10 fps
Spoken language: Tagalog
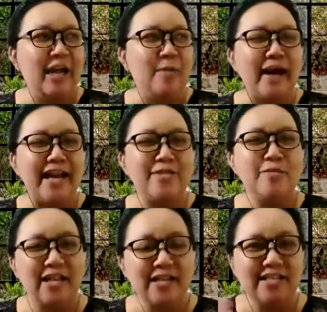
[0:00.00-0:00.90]
paano mo
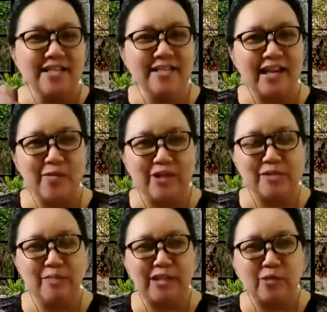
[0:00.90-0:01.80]
na
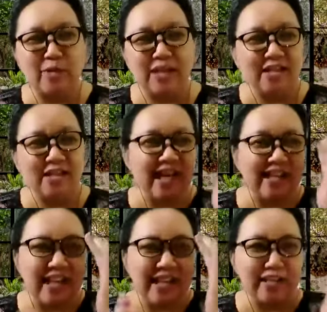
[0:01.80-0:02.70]
distinguish between
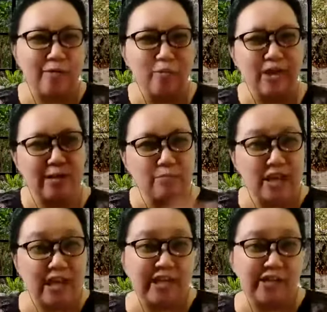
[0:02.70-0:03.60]
dating someone and
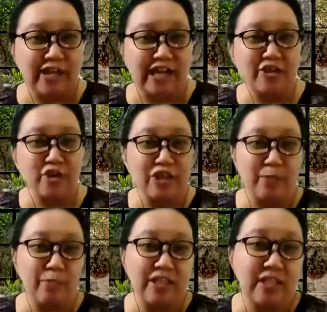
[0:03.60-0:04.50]
being in a
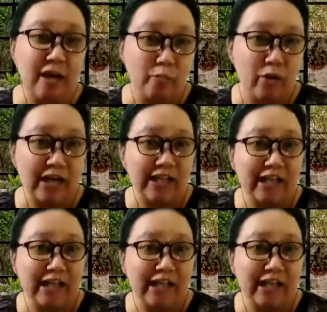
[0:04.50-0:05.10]
relationship with someone?